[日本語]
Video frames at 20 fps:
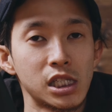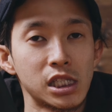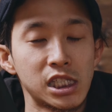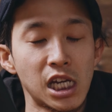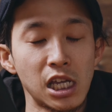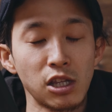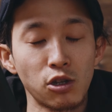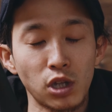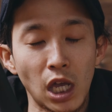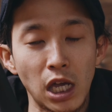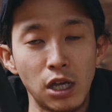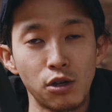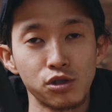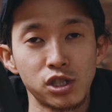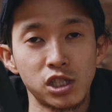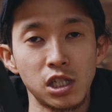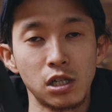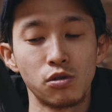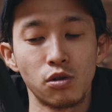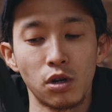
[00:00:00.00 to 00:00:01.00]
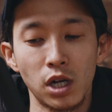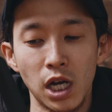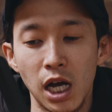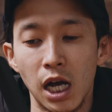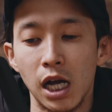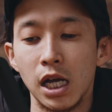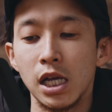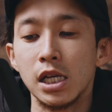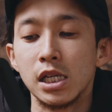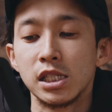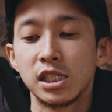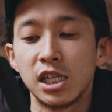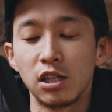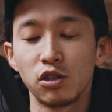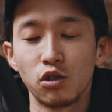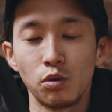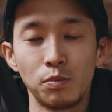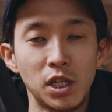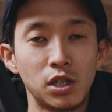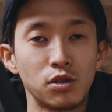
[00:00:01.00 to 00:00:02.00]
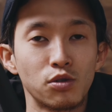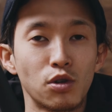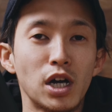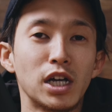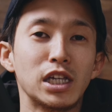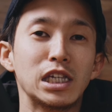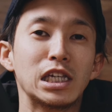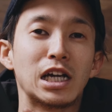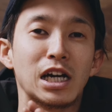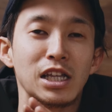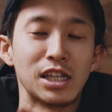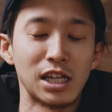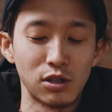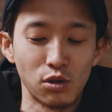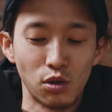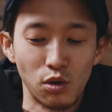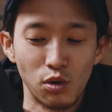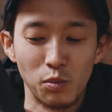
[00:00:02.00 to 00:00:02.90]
ちゃんと対応しているのかちゃんと見るのがいいかなと